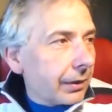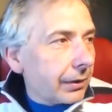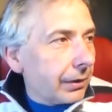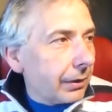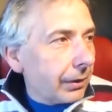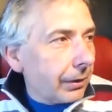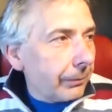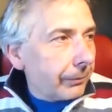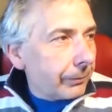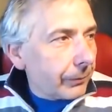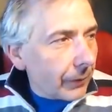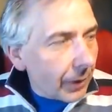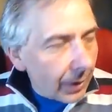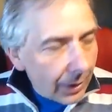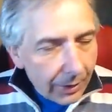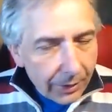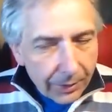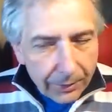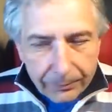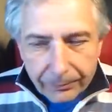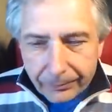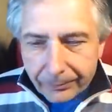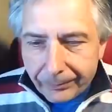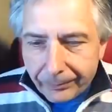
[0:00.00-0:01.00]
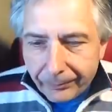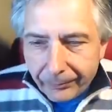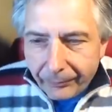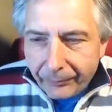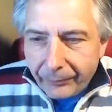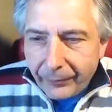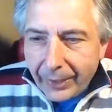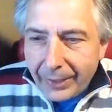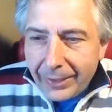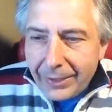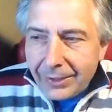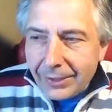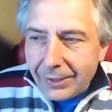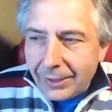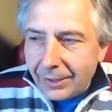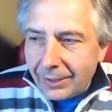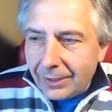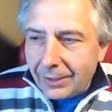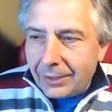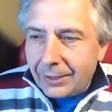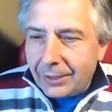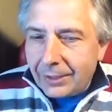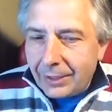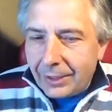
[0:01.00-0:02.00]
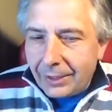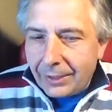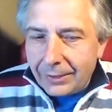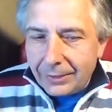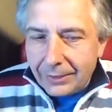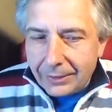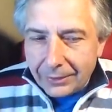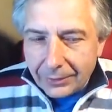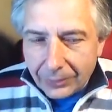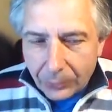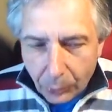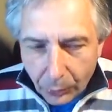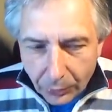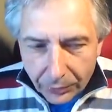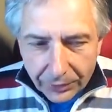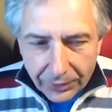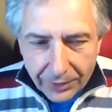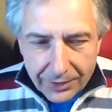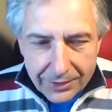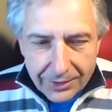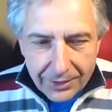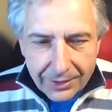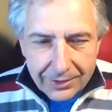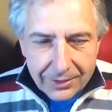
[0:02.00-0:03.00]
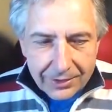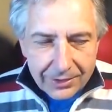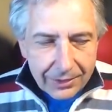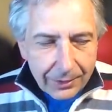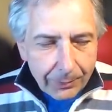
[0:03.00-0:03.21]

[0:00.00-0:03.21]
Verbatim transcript: Ja, ähm, wenn ein Grundgesetz,